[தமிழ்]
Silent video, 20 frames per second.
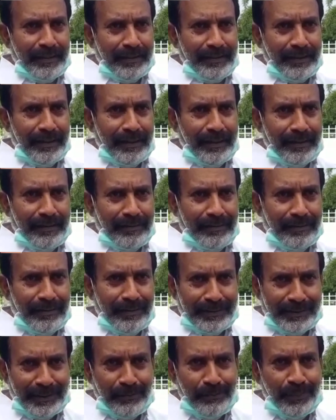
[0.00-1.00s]
அதுக்காக
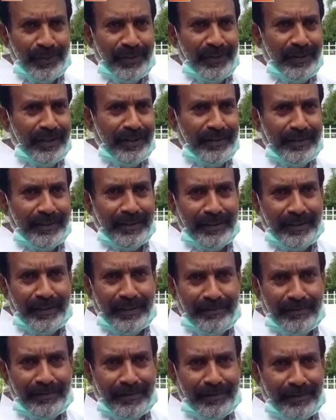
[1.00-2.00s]
இன்னும் சம்பளம் கட்டி
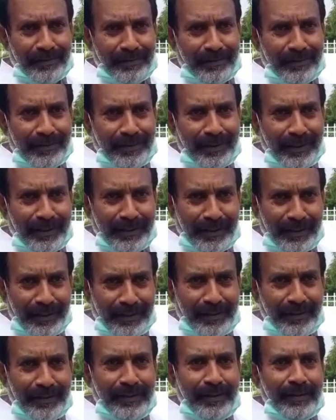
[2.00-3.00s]
ரெடி பண்ணணுன்ட்டு
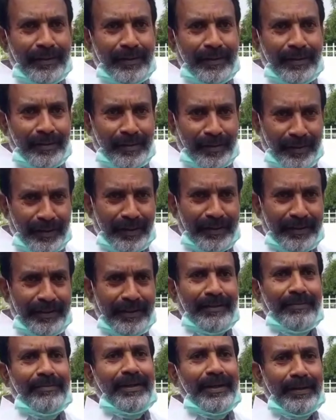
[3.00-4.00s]
அதெல்லாம் நல்லா
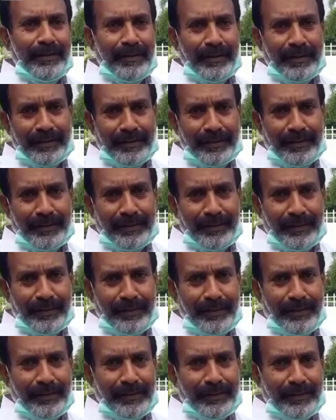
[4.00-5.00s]
நிலுவையில் இருக்குது
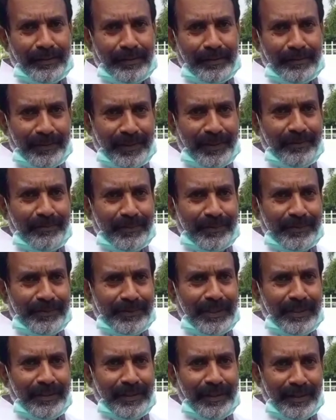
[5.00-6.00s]
இந்த பணி
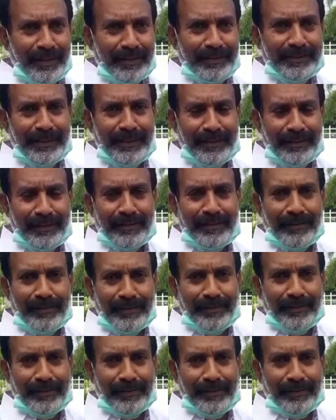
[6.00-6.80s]
முடிஞ்சால் அதையெல்லாம் செய்யறதுக்கு